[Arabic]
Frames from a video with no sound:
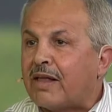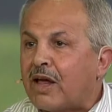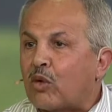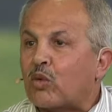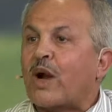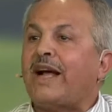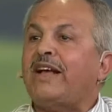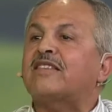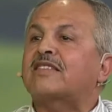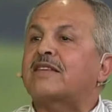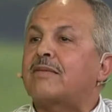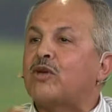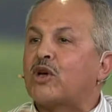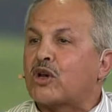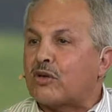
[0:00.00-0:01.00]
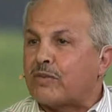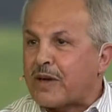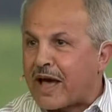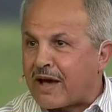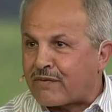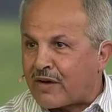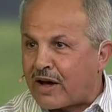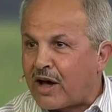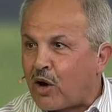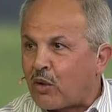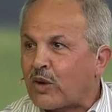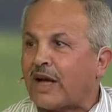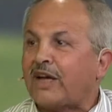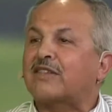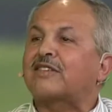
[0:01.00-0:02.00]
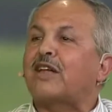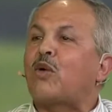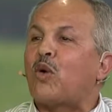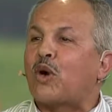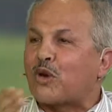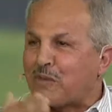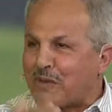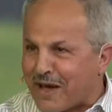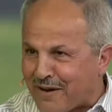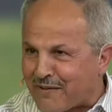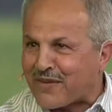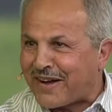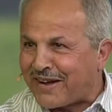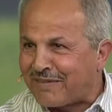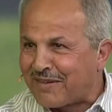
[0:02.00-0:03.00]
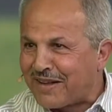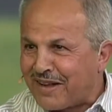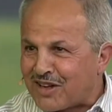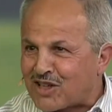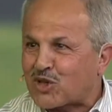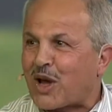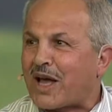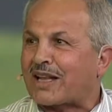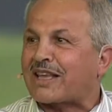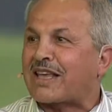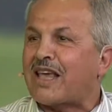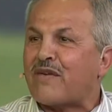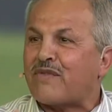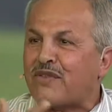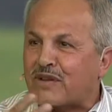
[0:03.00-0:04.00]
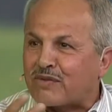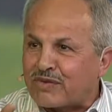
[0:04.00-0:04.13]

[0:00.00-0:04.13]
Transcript: وراح يستمروا بيافا وراح يتطوروا بيافا السؤال كيف